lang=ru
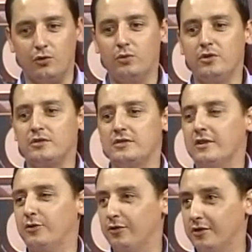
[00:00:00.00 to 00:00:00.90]
облачность,
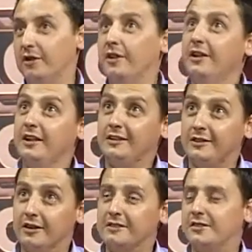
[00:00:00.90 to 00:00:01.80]
которая
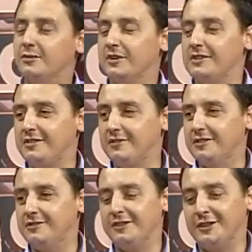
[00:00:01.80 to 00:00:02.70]
даст нам красивый
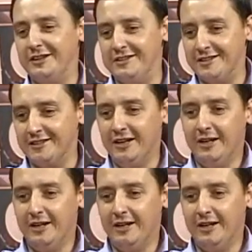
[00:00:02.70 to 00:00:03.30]
свет или нет.